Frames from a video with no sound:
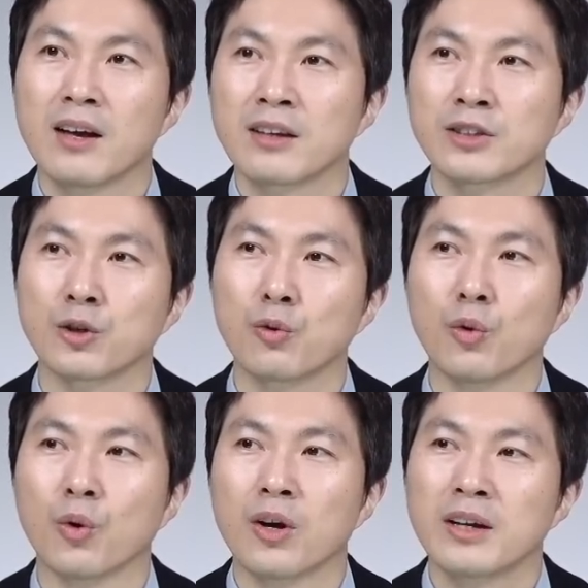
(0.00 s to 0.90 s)

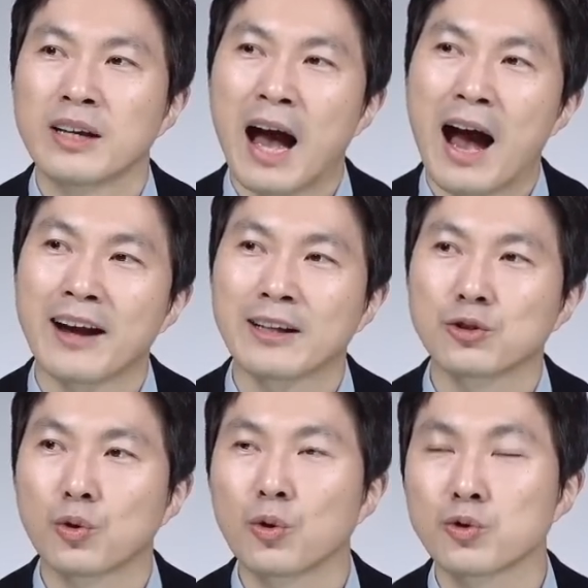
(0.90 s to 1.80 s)
그리고
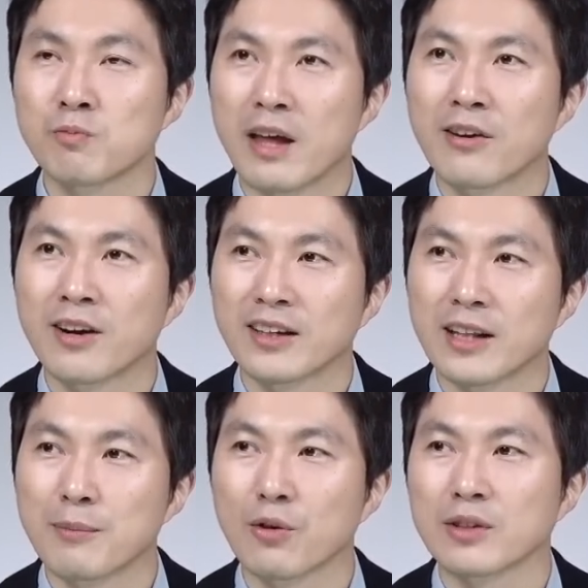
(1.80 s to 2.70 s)
아래쪽으로 좀 내려가게
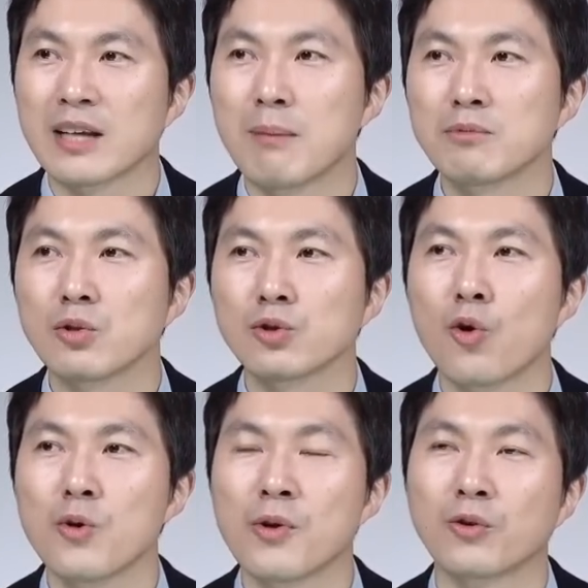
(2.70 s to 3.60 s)
되면
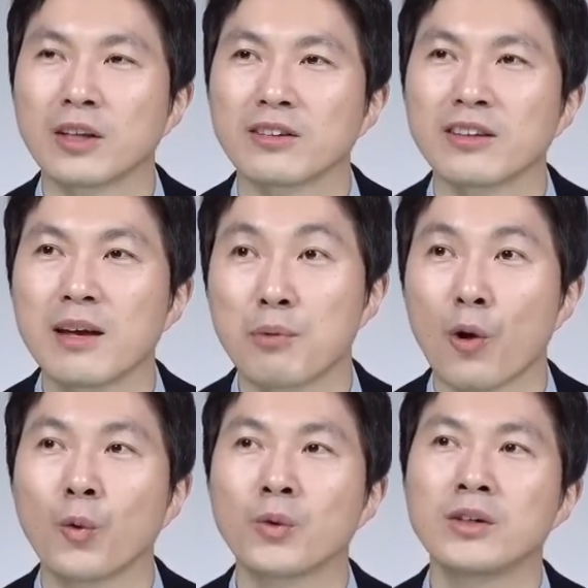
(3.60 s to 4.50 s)
삼성서울병원이 있는데
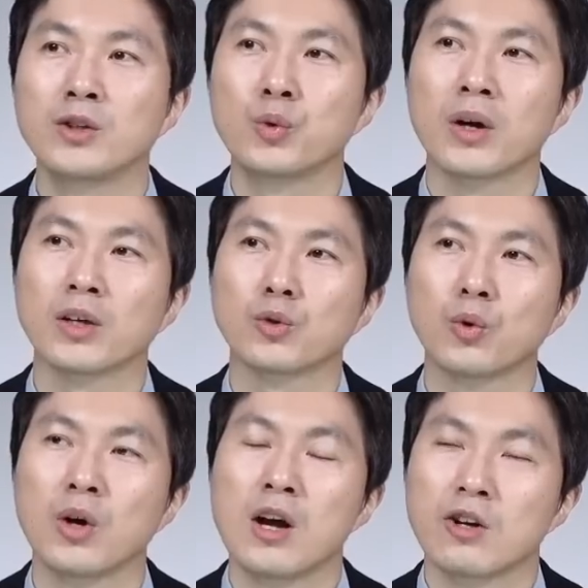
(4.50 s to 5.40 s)
병원을
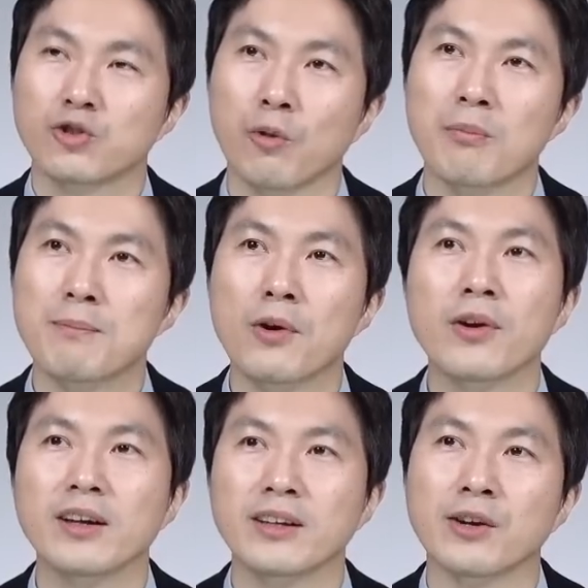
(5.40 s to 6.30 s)
이용하기도 정말
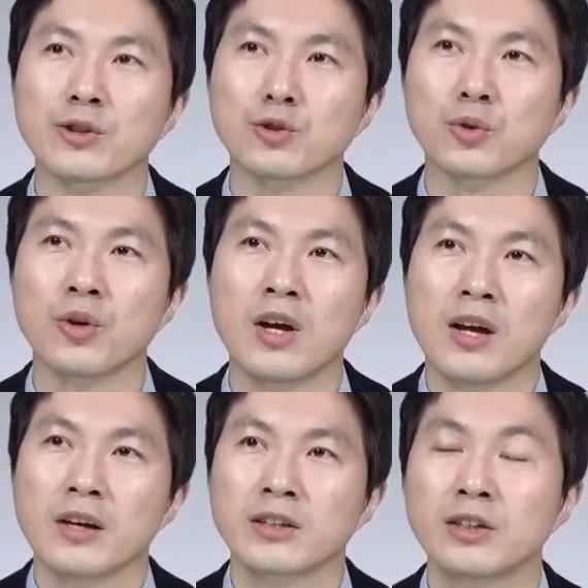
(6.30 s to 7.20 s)
편하게 되어 있죠.
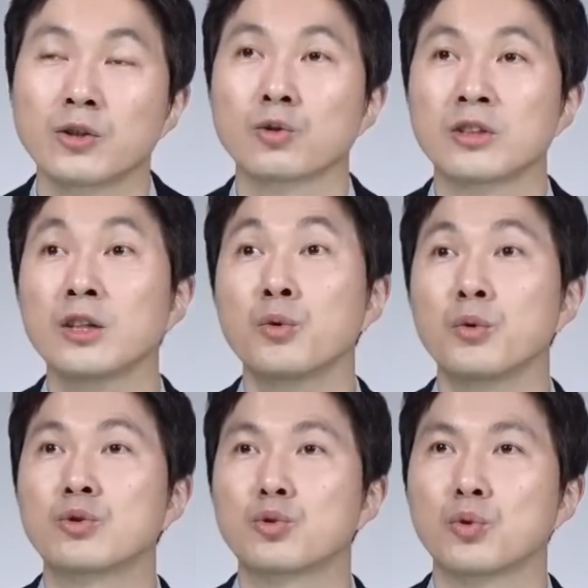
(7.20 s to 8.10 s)
그리고 그
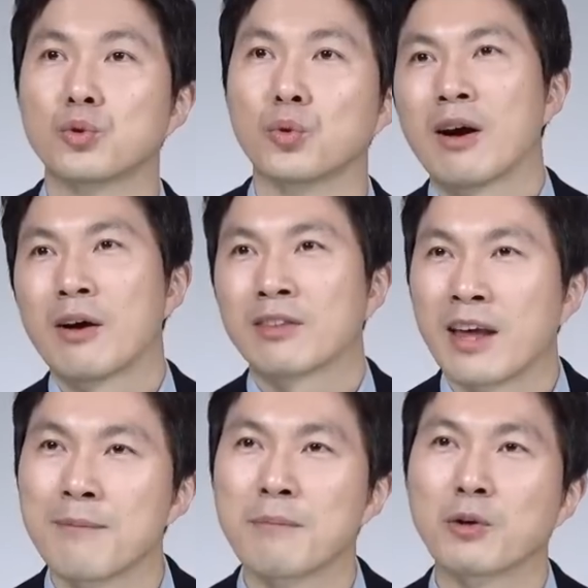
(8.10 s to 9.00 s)
위쪽으로
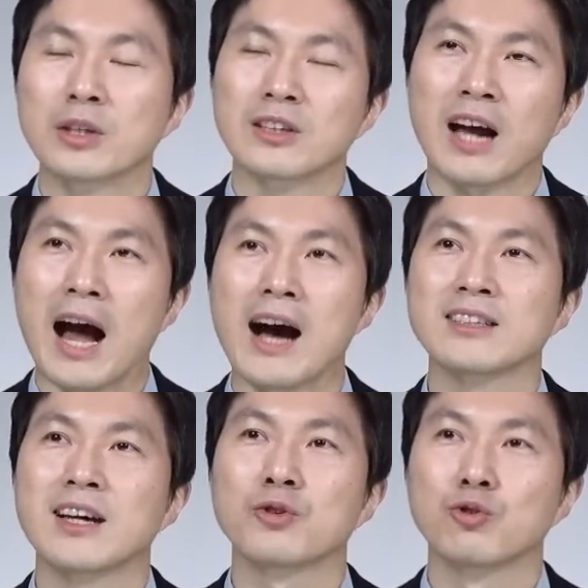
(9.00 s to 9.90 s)
대한민국에서
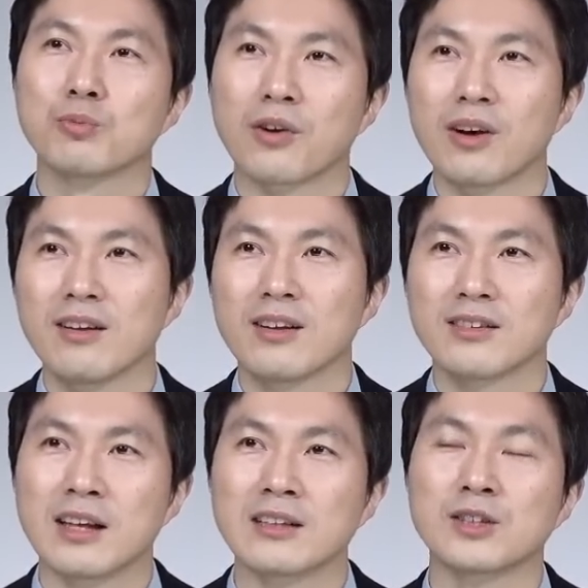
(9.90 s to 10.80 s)
가장 유명한
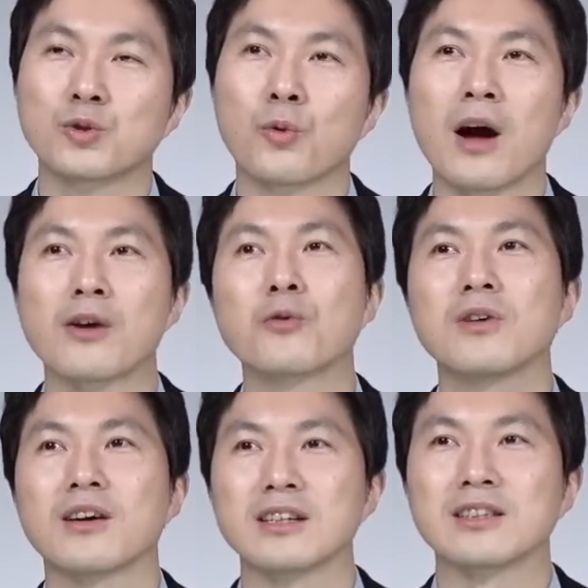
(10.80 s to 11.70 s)
대치동
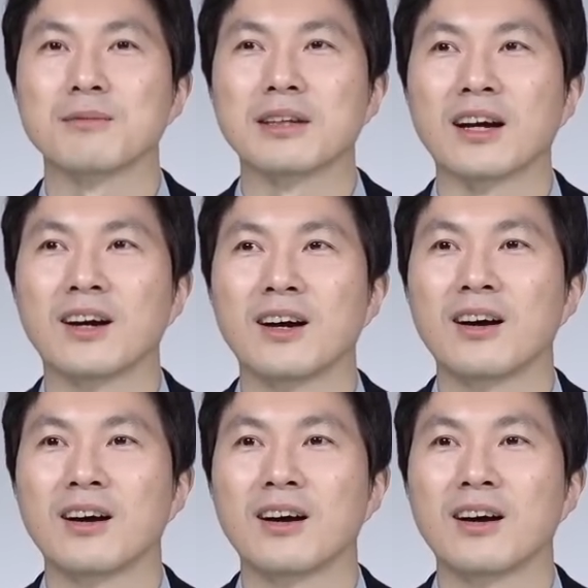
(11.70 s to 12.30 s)
학원가가 있습니다.